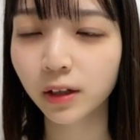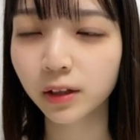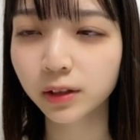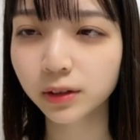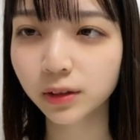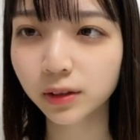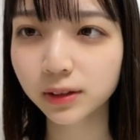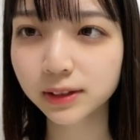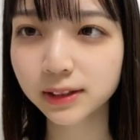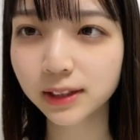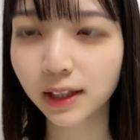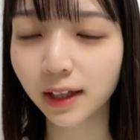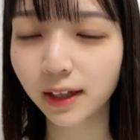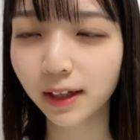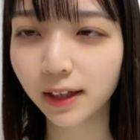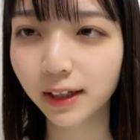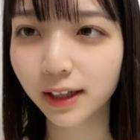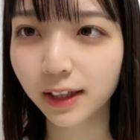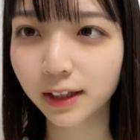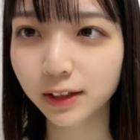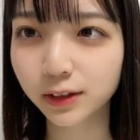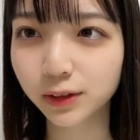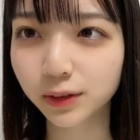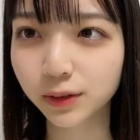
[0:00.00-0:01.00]
トンさん、あ
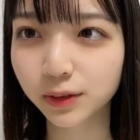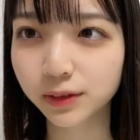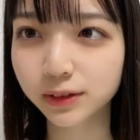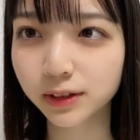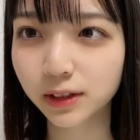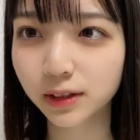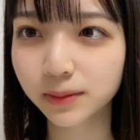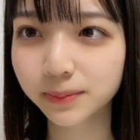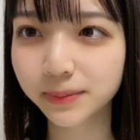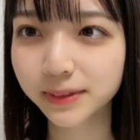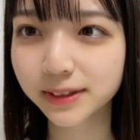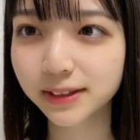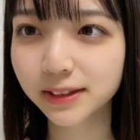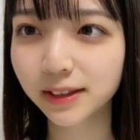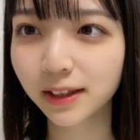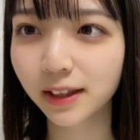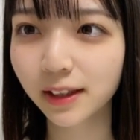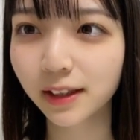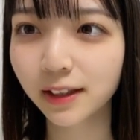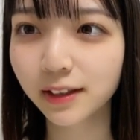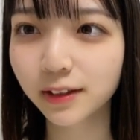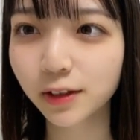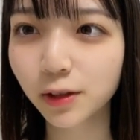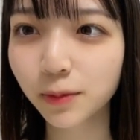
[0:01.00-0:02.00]
りがとうございます。
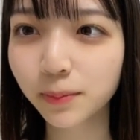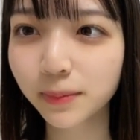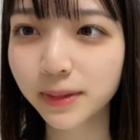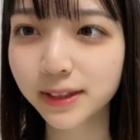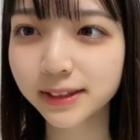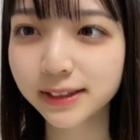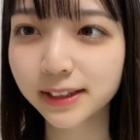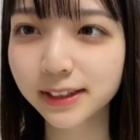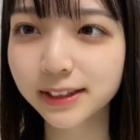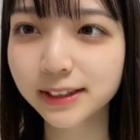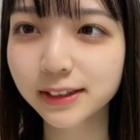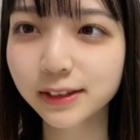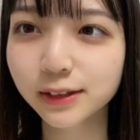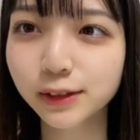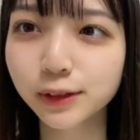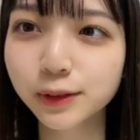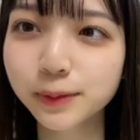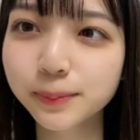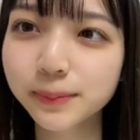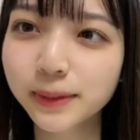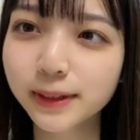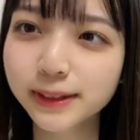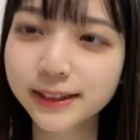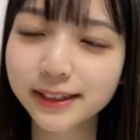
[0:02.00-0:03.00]
こんばんさちこ、こ
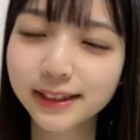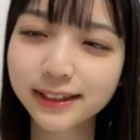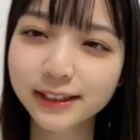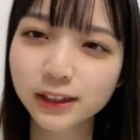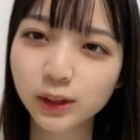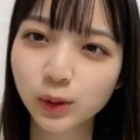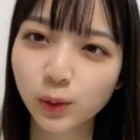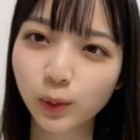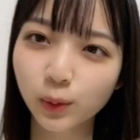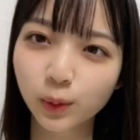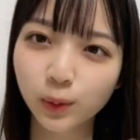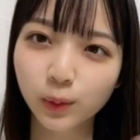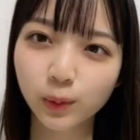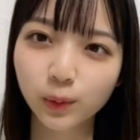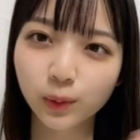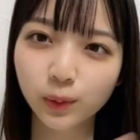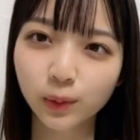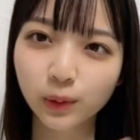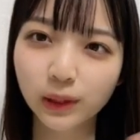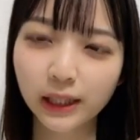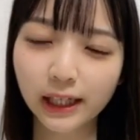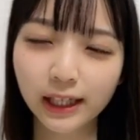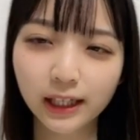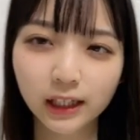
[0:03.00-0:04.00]
んばんさち
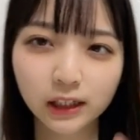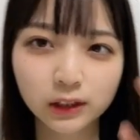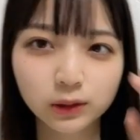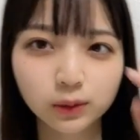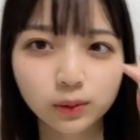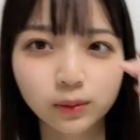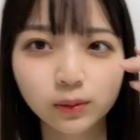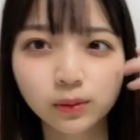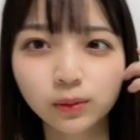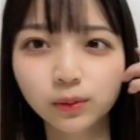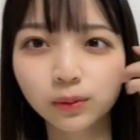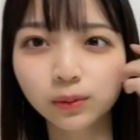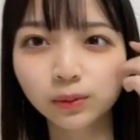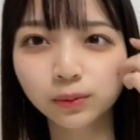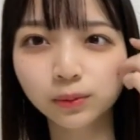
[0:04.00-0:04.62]
こ、ありがとう。